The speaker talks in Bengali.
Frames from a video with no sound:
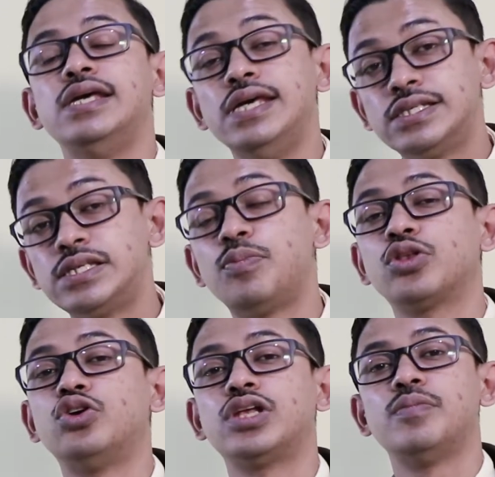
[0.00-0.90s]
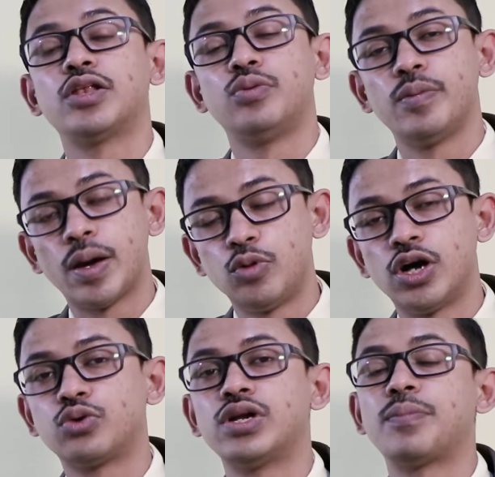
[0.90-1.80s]
ইক্সি পদ্ধতির মাধ্যমে
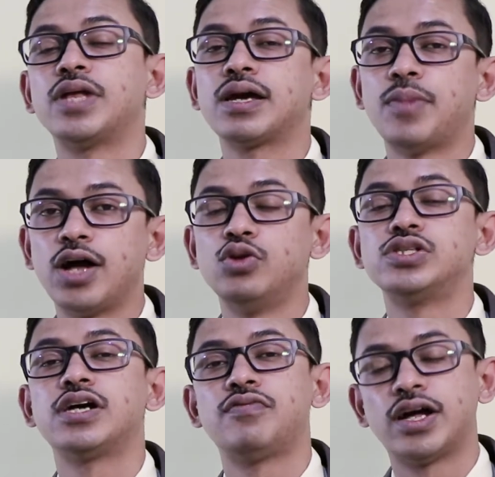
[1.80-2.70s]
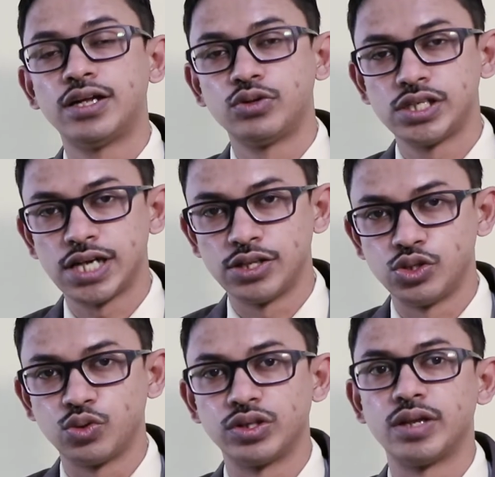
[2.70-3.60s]
ব্যবহার করে আপনাকে বায়োলজিক্যাল ফাদার হতে সাহায্য
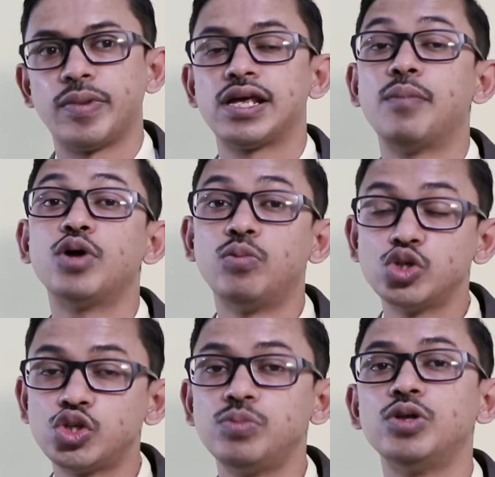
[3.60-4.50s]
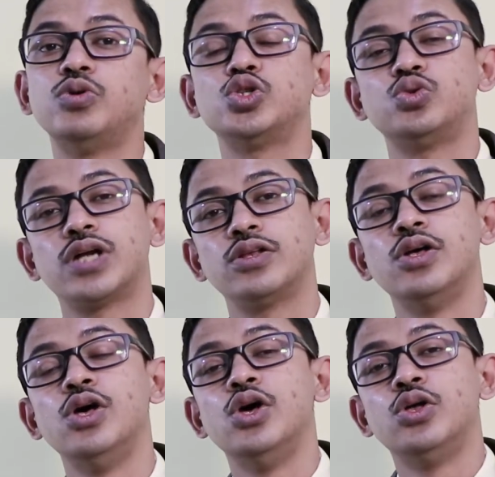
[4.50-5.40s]
করতে পারে আমরা অবশ্যই বলবো
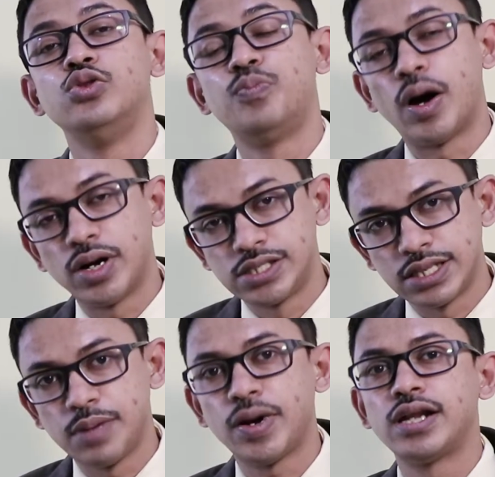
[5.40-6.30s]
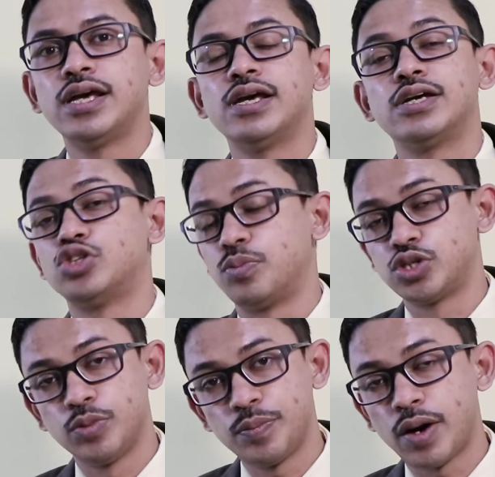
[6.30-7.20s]
শুক্রাণু পাওয়া যেতে পারে
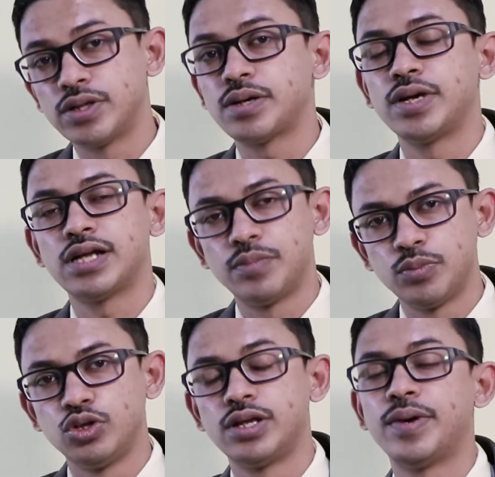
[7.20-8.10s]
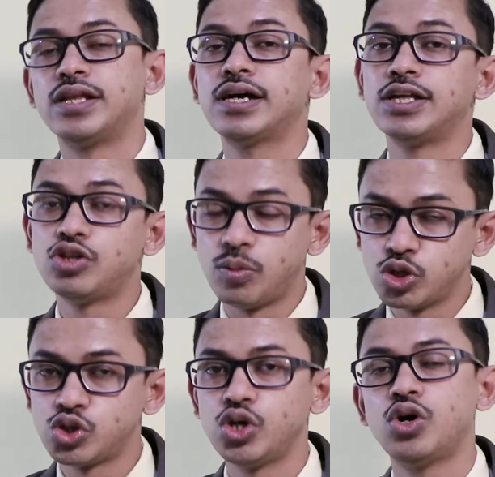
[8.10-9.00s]
সবসময় পাওয়া যাবে এটা আমরা বলতে পারি না কিন্তু
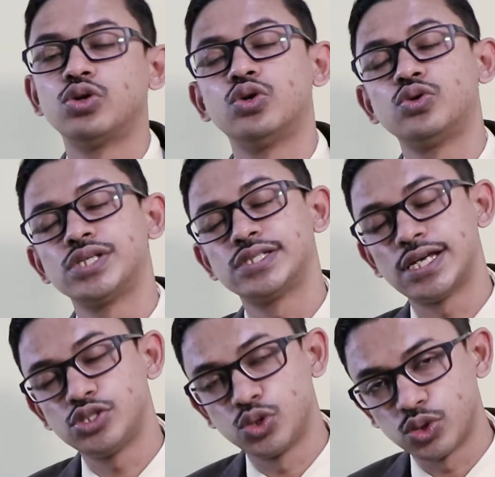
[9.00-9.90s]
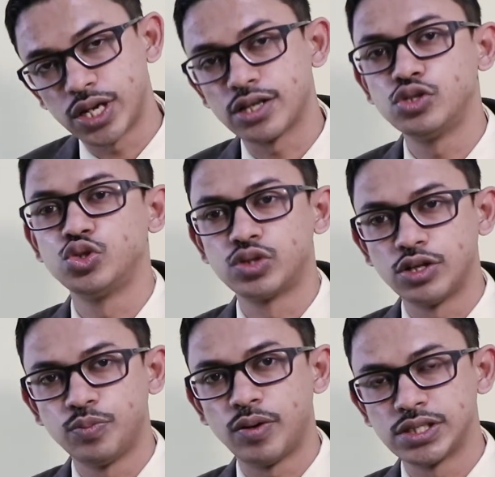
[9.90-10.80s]
অবশ্যই অন্ডকোষের সাইজ ছোট থাকলেও
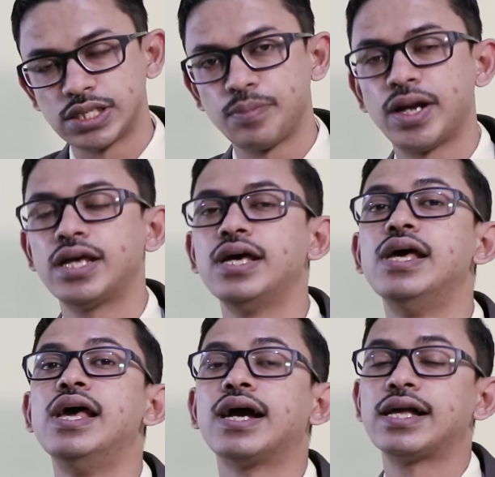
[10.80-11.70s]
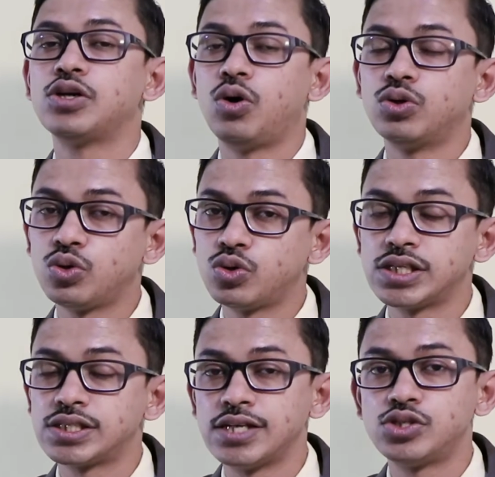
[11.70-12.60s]
শুক্রাণু পাওয়া যেতে পারে কাজে
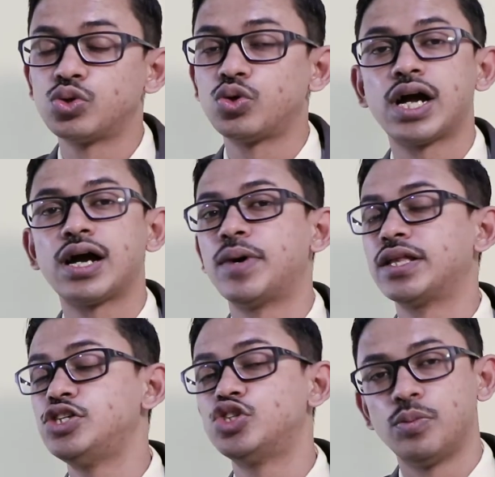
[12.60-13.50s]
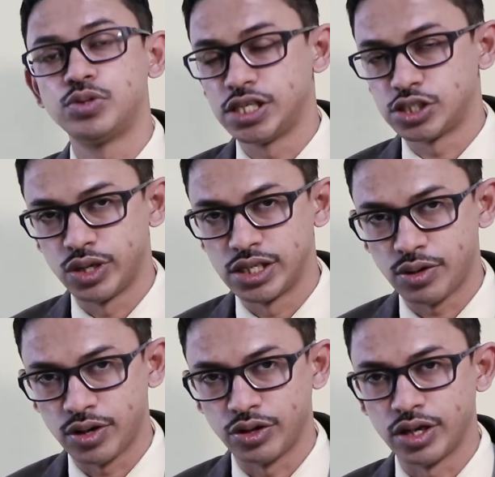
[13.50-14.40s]
অন্ডকোষের সাইজ ছোট থাকা মানেই সব শেষ হয়ে
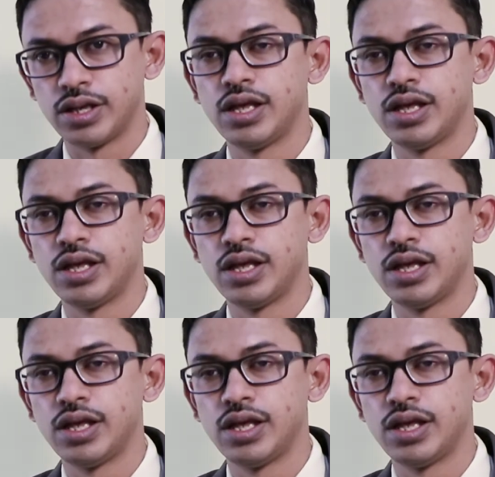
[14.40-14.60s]
যাওয়া নয়